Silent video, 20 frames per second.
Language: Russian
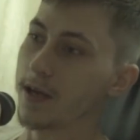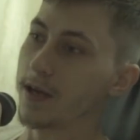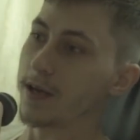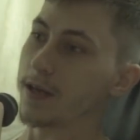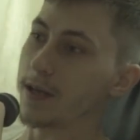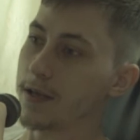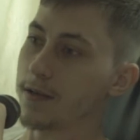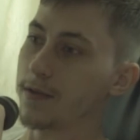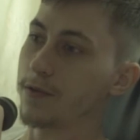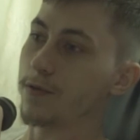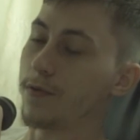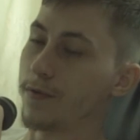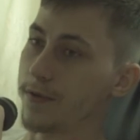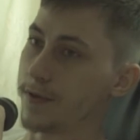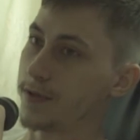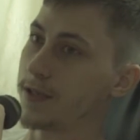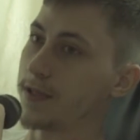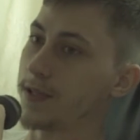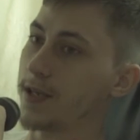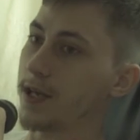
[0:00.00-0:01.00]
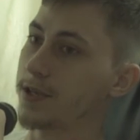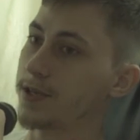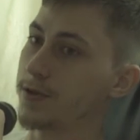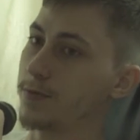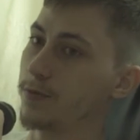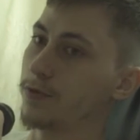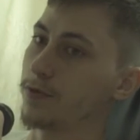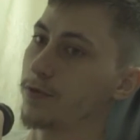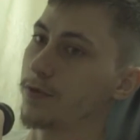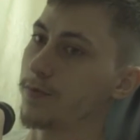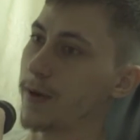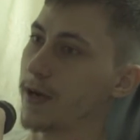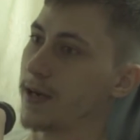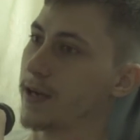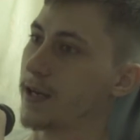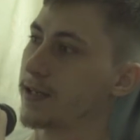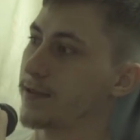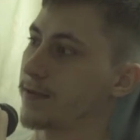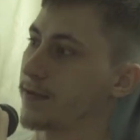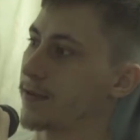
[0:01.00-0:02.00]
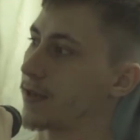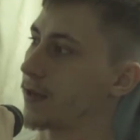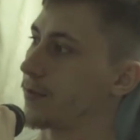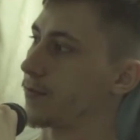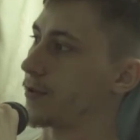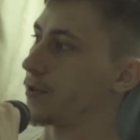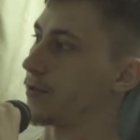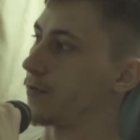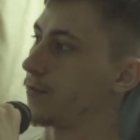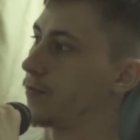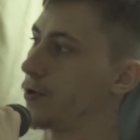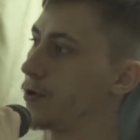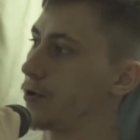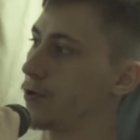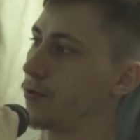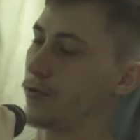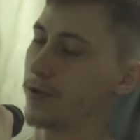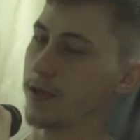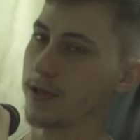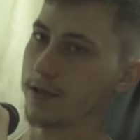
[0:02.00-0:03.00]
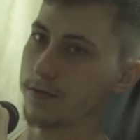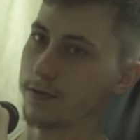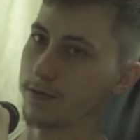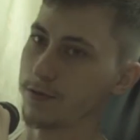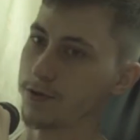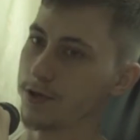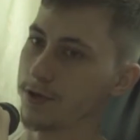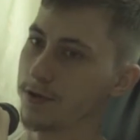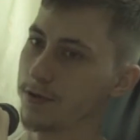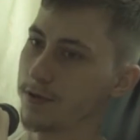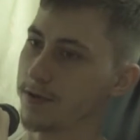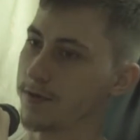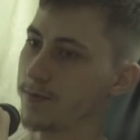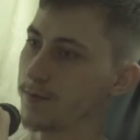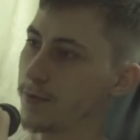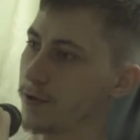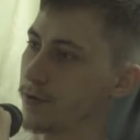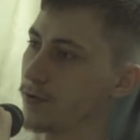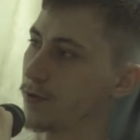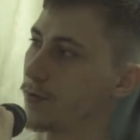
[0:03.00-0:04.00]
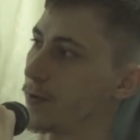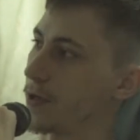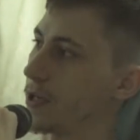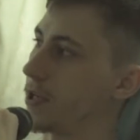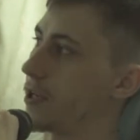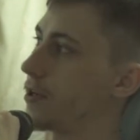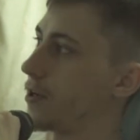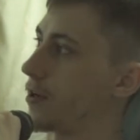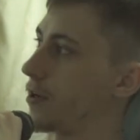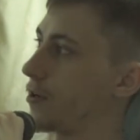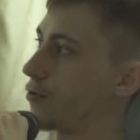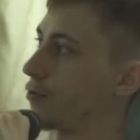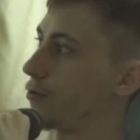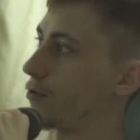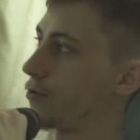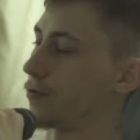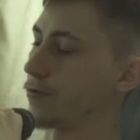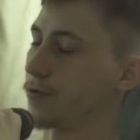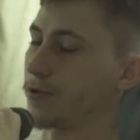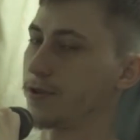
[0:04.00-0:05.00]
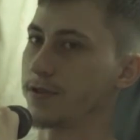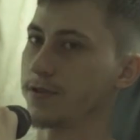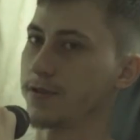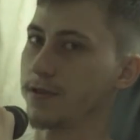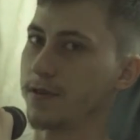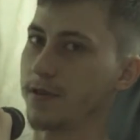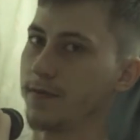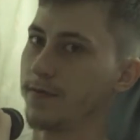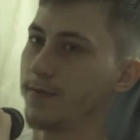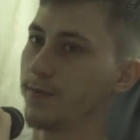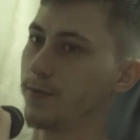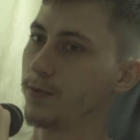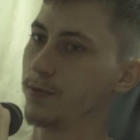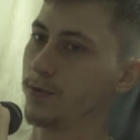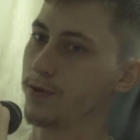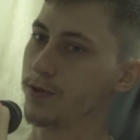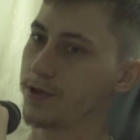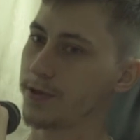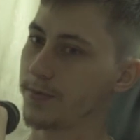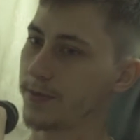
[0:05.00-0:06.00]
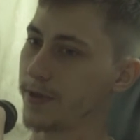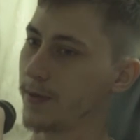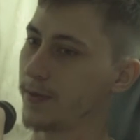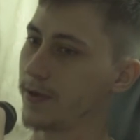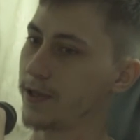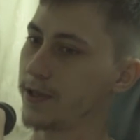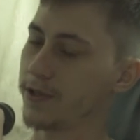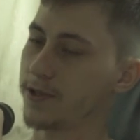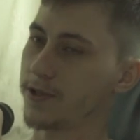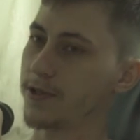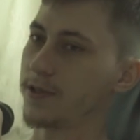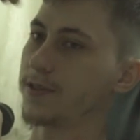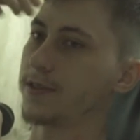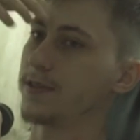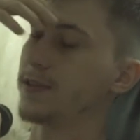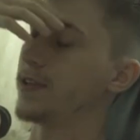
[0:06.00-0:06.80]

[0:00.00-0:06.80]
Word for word: И новости также будут показывать там, сегодня у нас случилось преступление, которое случится там в будущем, там лет через